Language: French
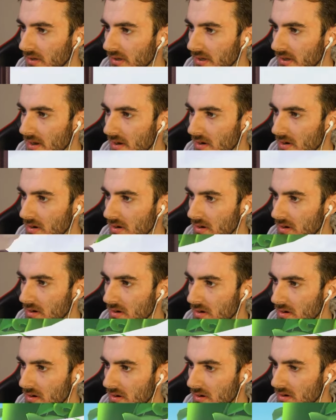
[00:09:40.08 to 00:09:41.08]
Et
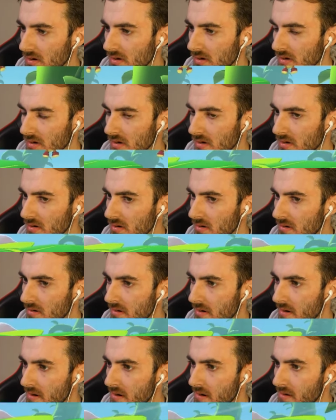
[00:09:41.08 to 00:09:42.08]
euh...
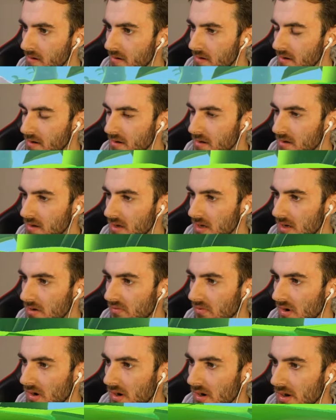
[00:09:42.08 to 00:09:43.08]
Et
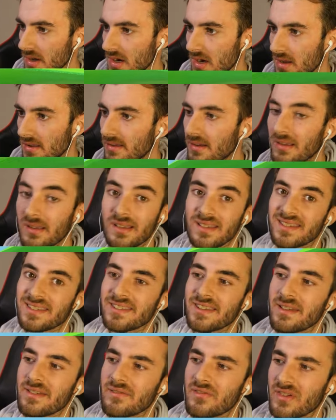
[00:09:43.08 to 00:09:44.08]
voilà. Et la dernière, ça
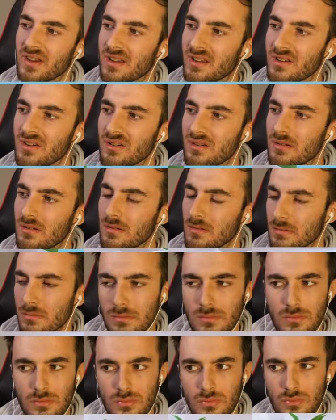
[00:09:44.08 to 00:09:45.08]
sera avec
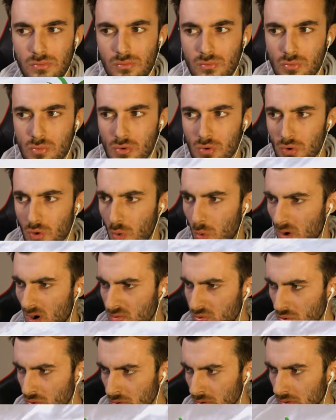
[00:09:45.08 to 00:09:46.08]
le roi
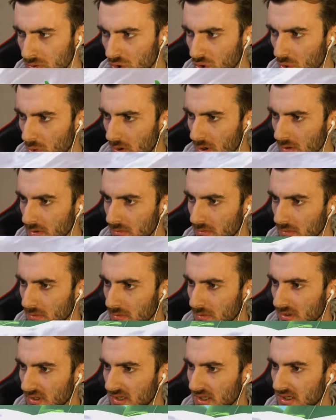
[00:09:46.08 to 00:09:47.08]
Bou, je crois.
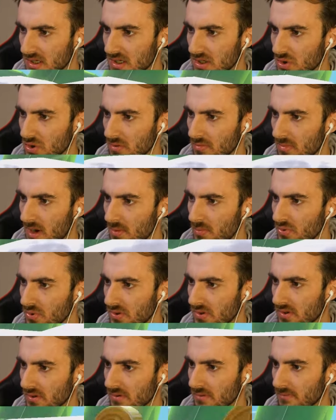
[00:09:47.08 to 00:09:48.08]
Si je ne
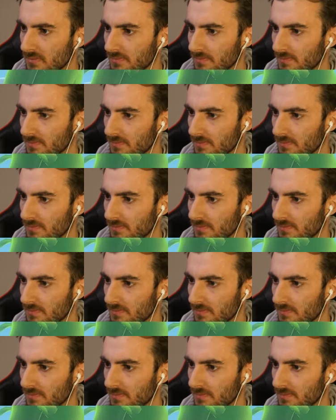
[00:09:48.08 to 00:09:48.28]
m'abuse.